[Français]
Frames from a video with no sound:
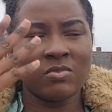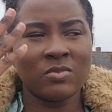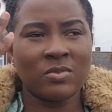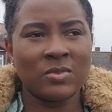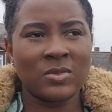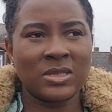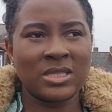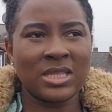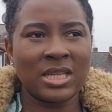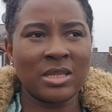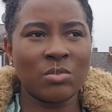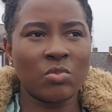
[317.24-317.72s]

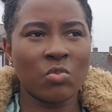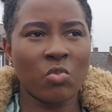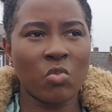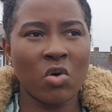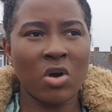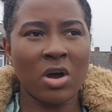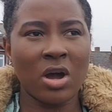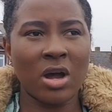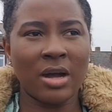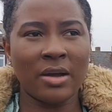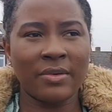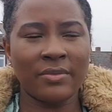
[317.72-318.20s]
sept
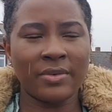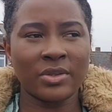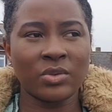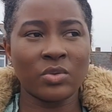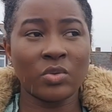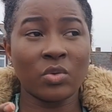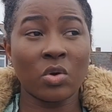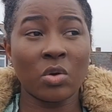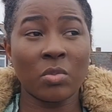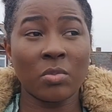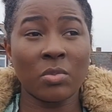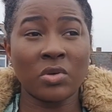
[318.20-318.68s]
mois avant de
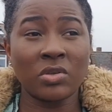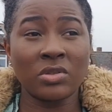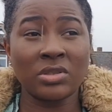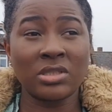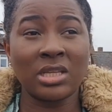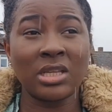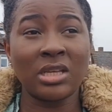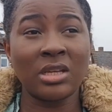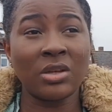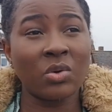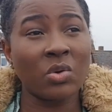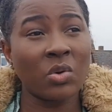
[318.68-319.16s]

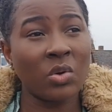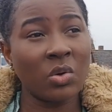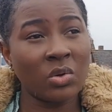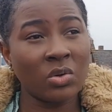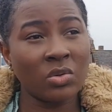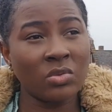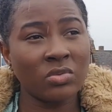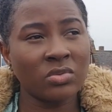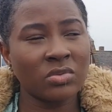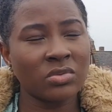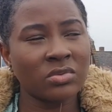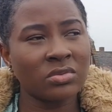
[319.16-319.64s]
commencer
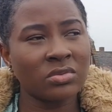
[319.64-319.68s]
l'école.